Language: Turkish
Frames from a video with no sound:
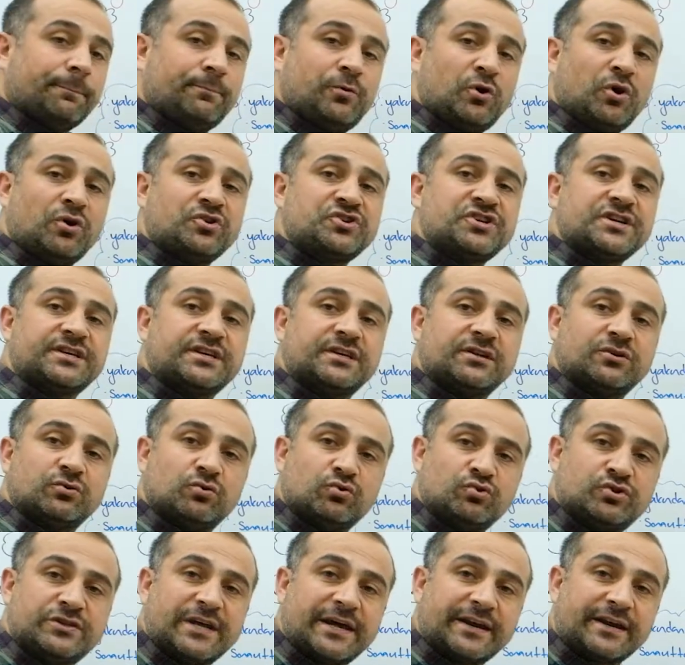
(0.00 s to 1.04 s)
bir öncekinin
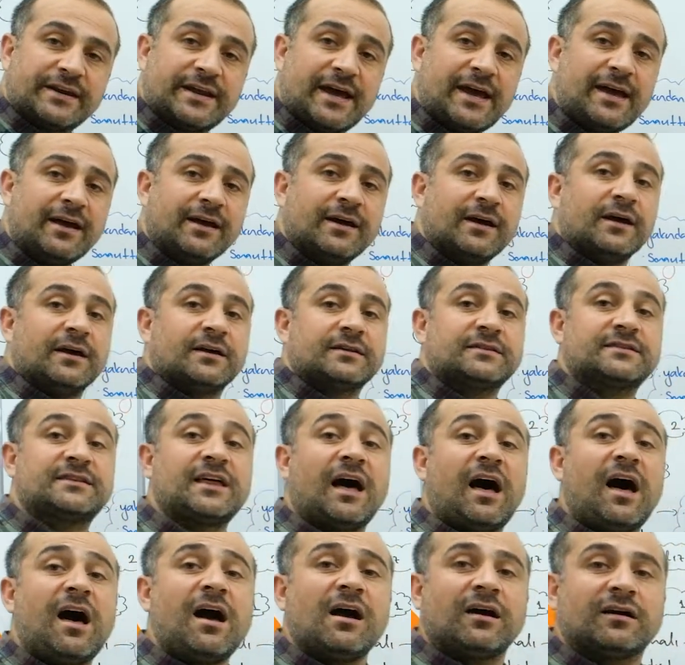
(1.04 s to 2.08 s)
üzerine
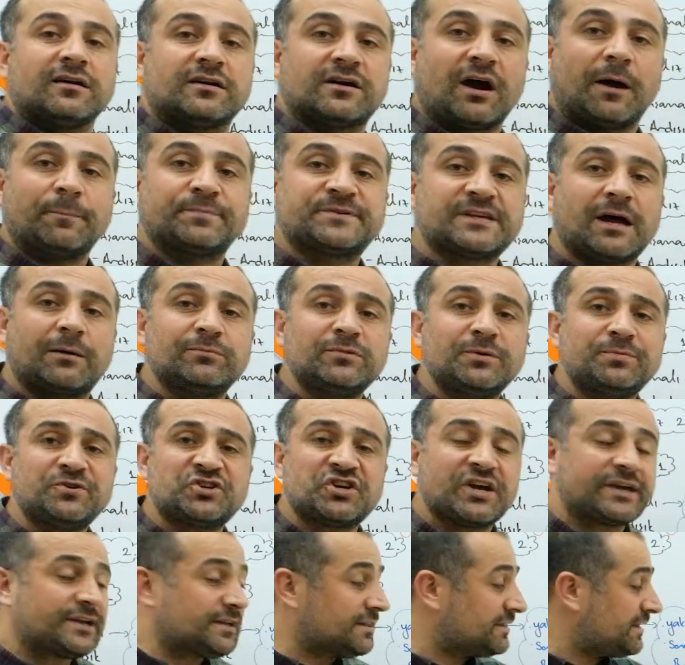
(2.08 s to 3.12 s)
daha kapsamlı bir
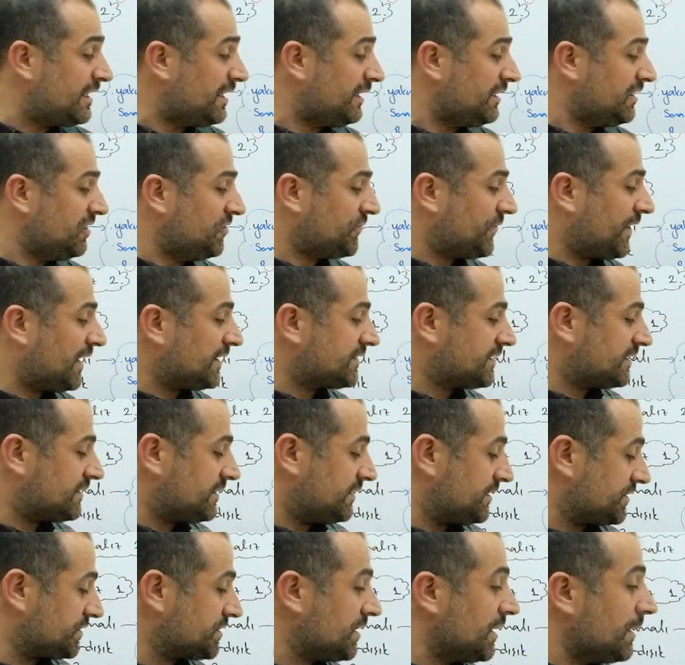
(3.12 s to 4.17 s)
şekilde ifade
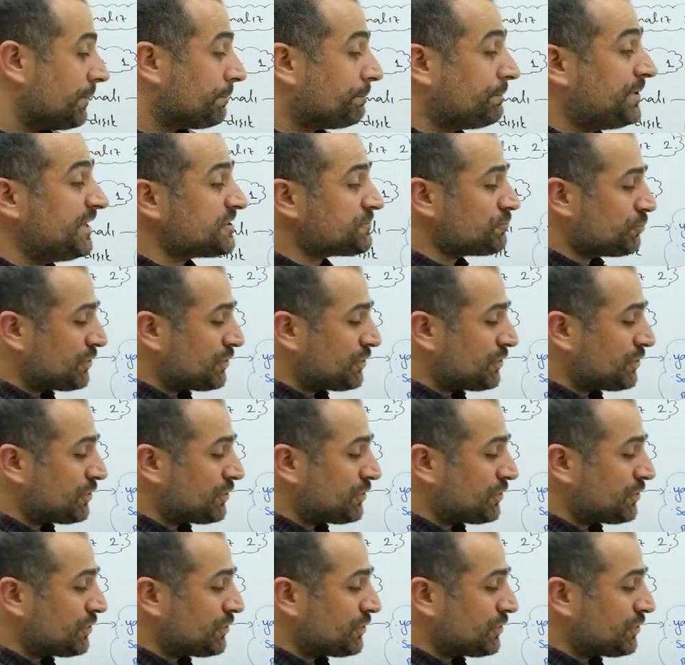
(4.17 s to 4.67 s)
edilir. Biz